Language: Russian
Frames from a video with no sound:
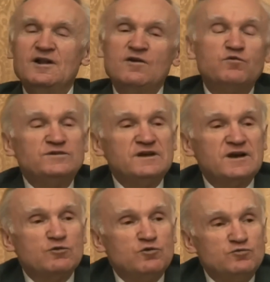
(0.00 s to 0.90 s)
Вот до
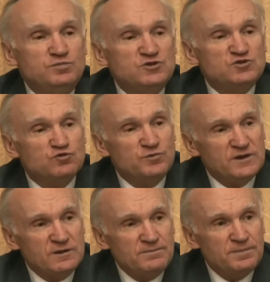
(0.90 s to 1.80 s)
какого
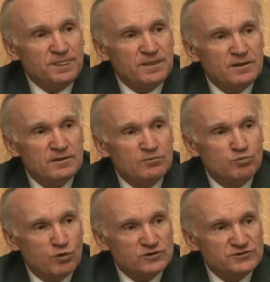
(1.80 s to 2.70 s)
безумия
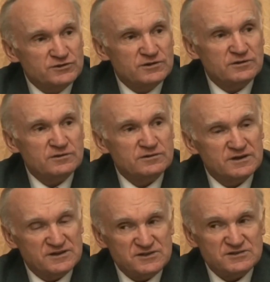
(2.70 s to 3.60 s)
можно
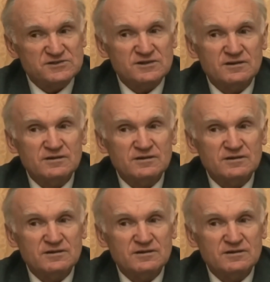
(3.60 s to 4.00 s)
докатиться.